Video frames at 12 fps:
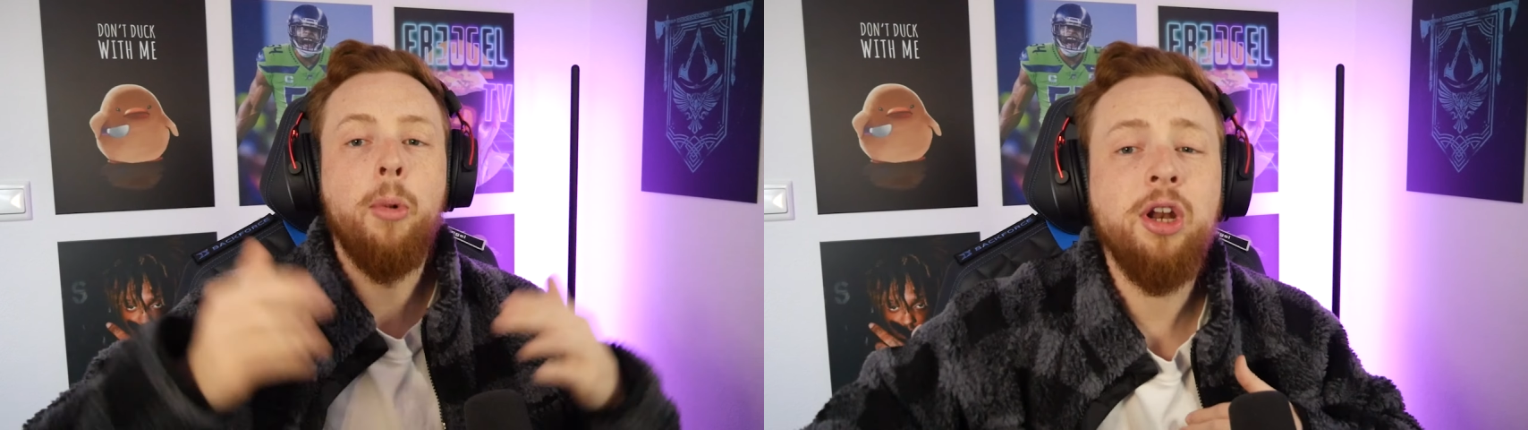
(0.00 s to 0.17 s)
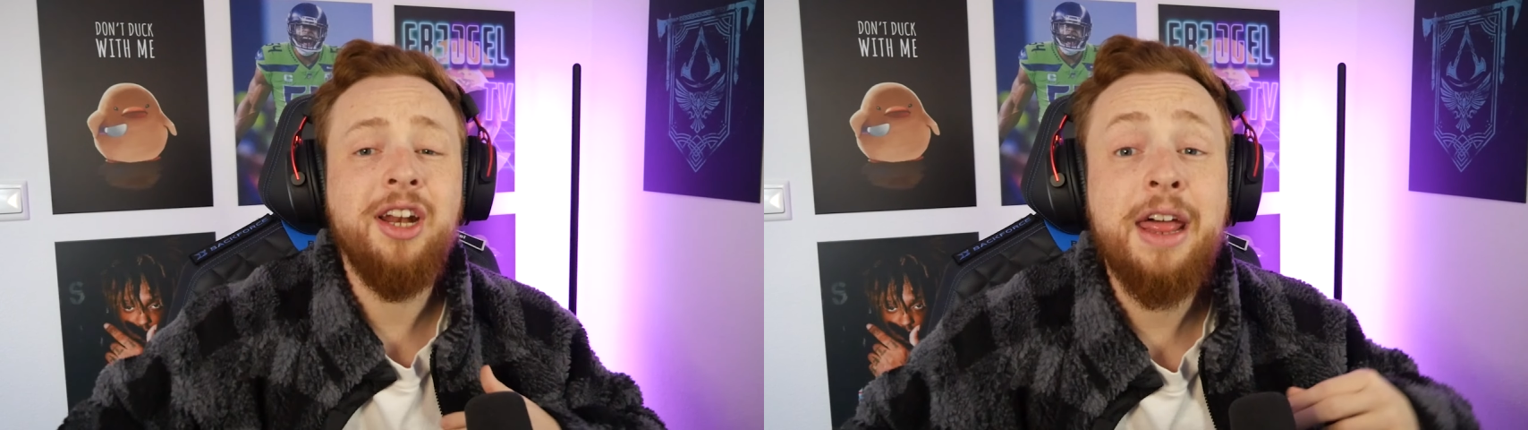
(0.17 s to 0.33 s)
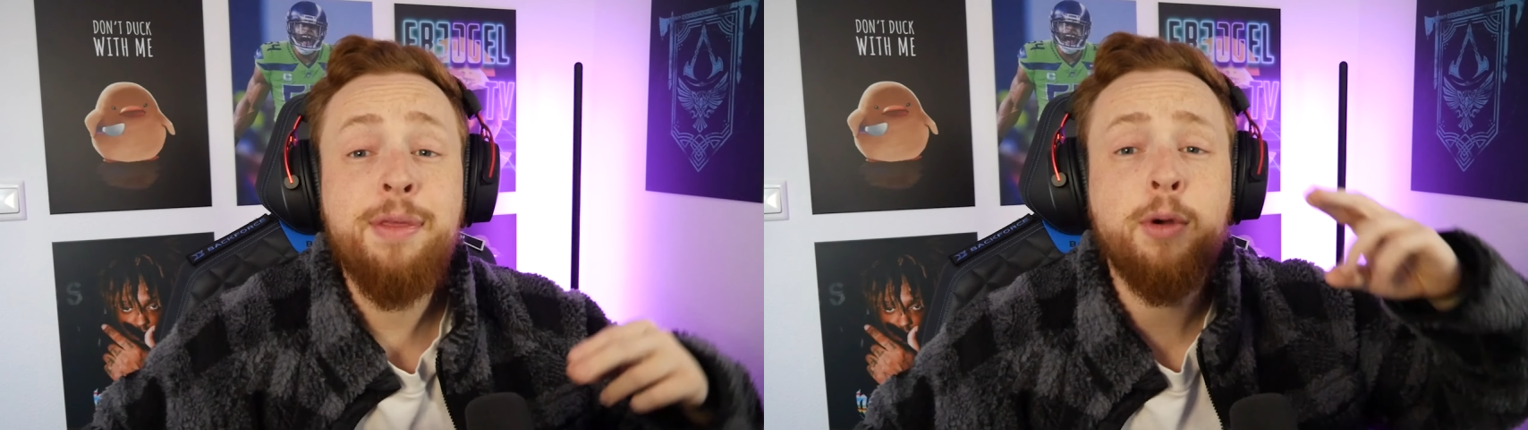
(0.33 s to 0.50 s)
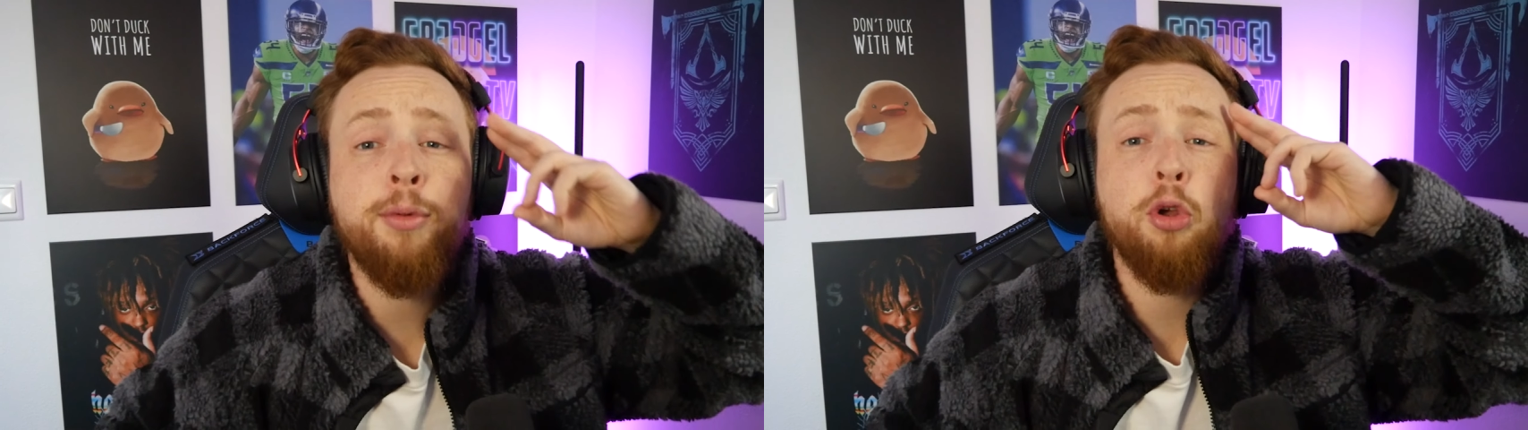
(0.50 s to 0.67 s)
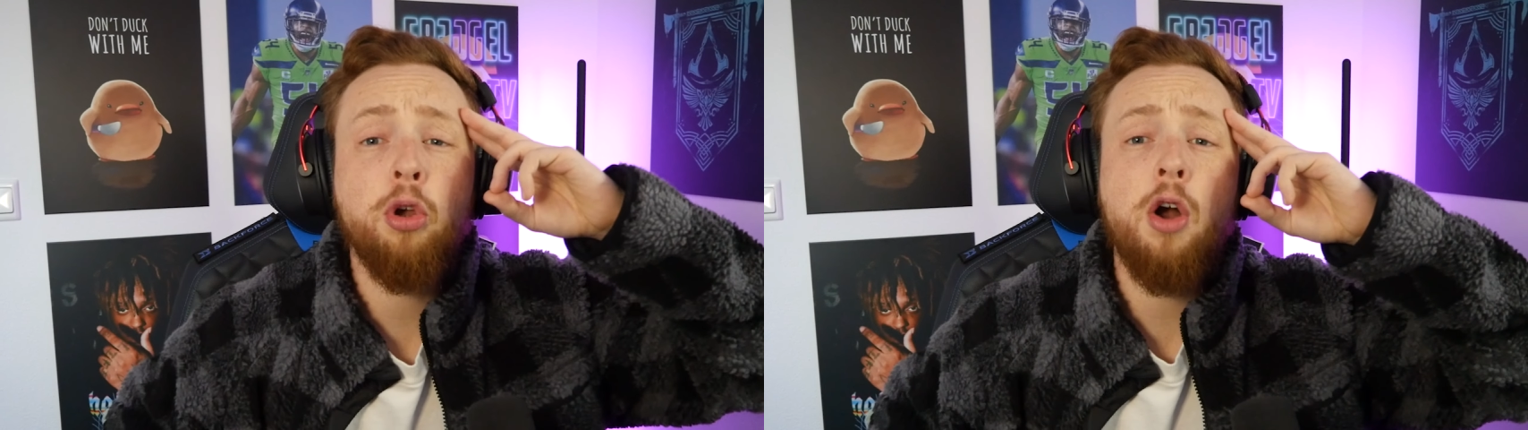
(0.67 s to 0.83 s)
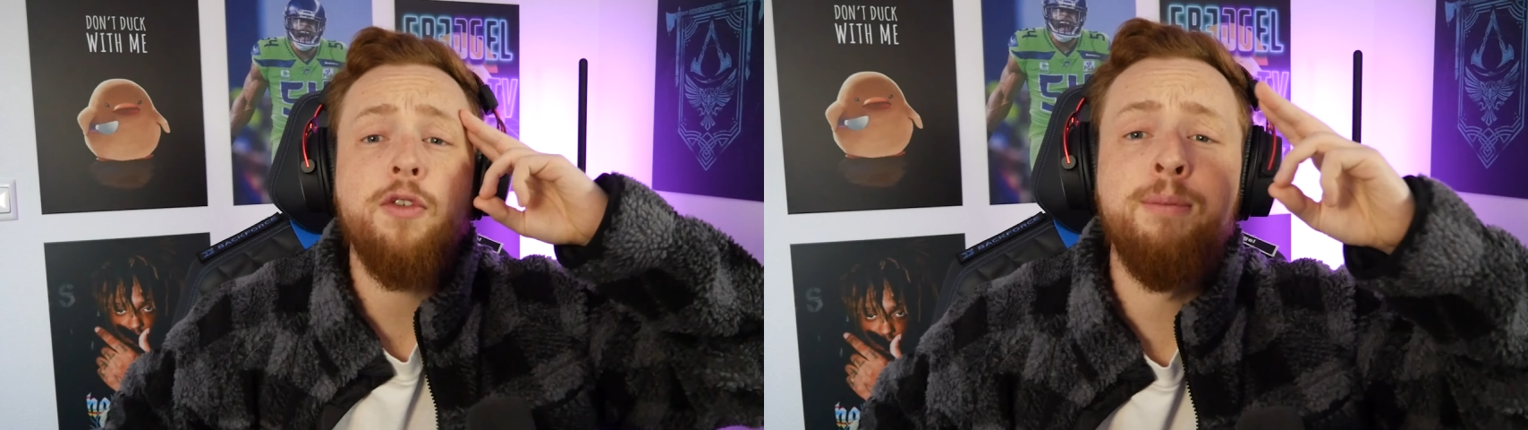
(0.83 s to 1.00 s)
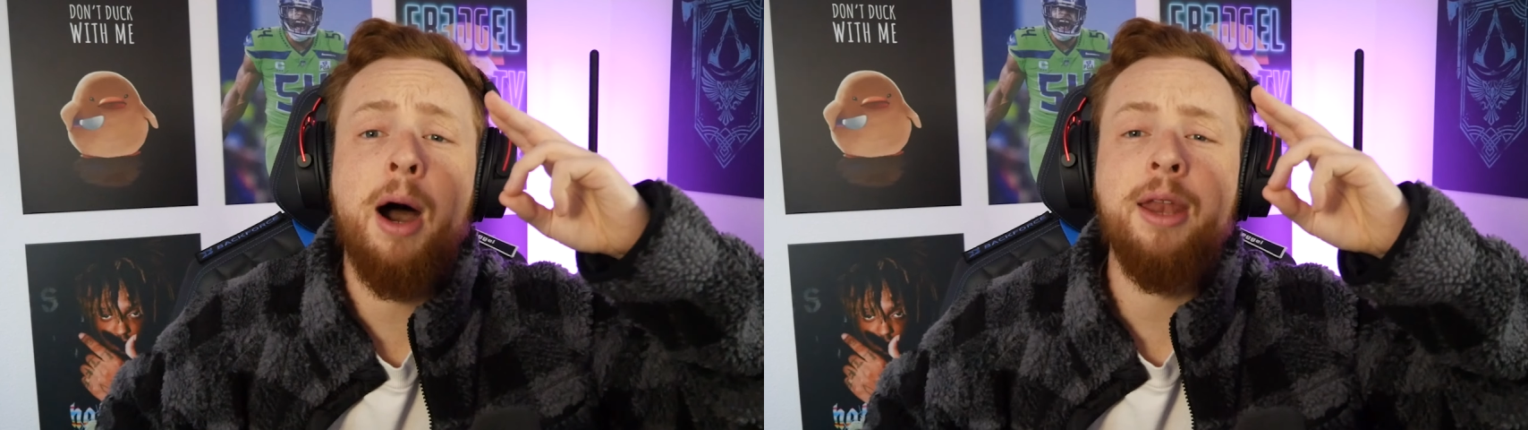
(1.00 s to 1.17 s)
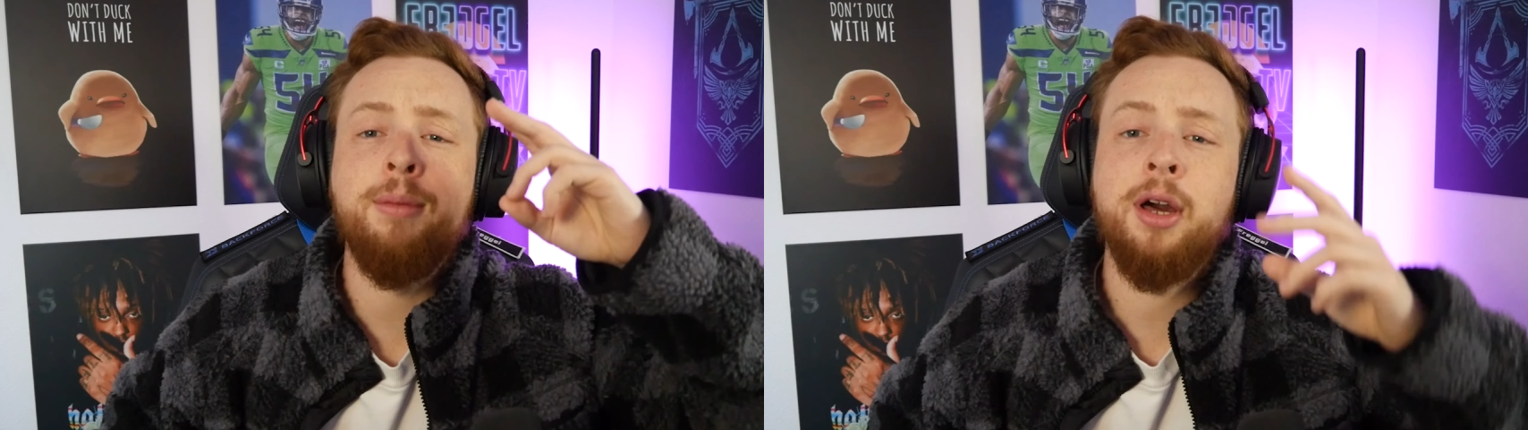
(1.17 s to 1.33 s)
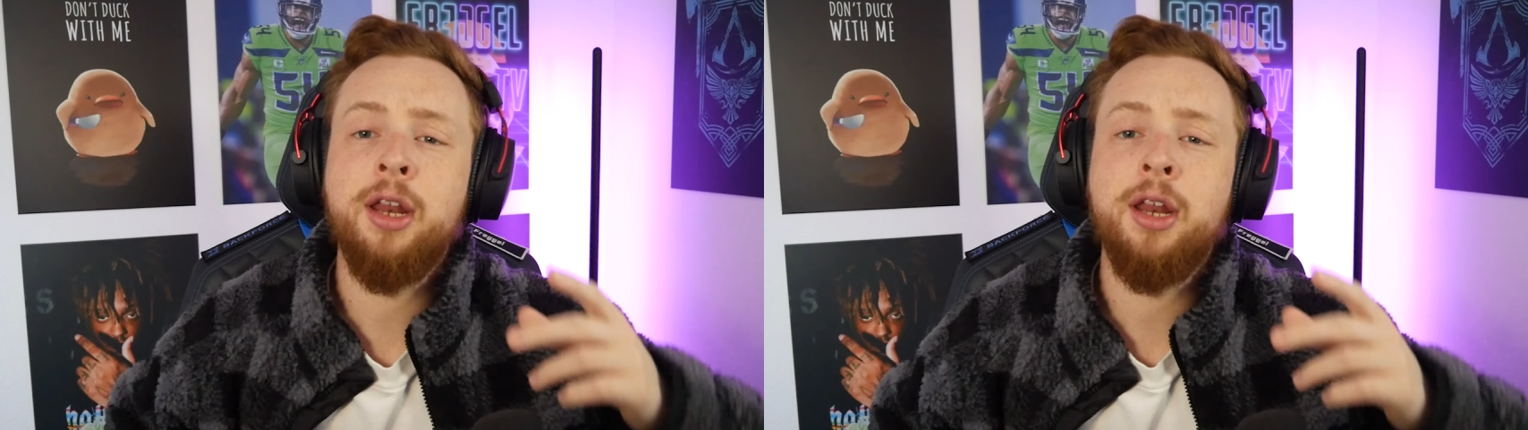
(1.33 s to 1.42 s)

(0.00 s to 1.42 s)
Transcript: Und herzlich willkommen zurück auf meinem